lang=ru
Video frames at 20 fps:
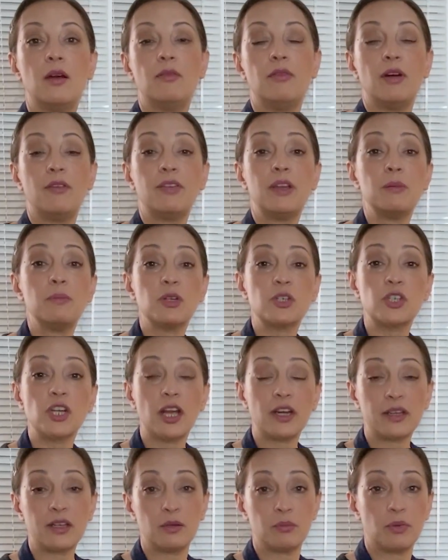Во время
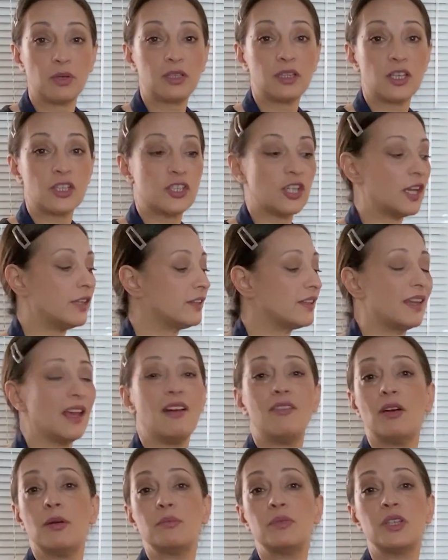жарки баклажан
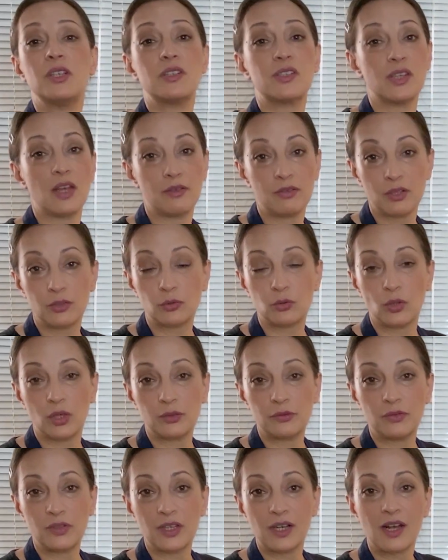я вам не советую
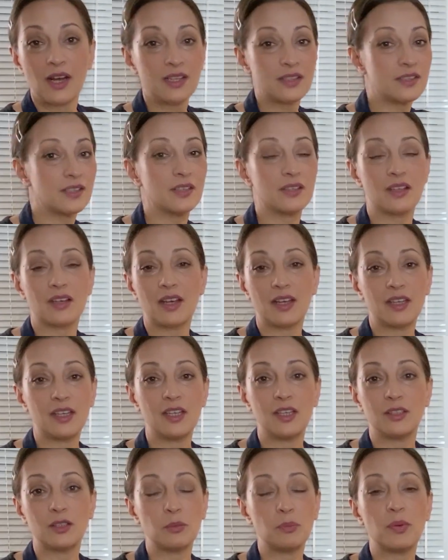отвлекаться на
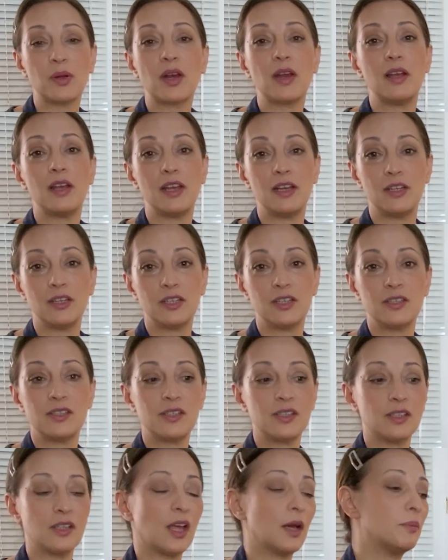какие-то параллельные
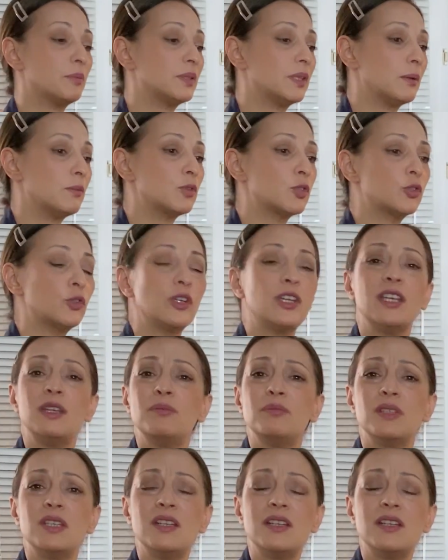дела, потому что им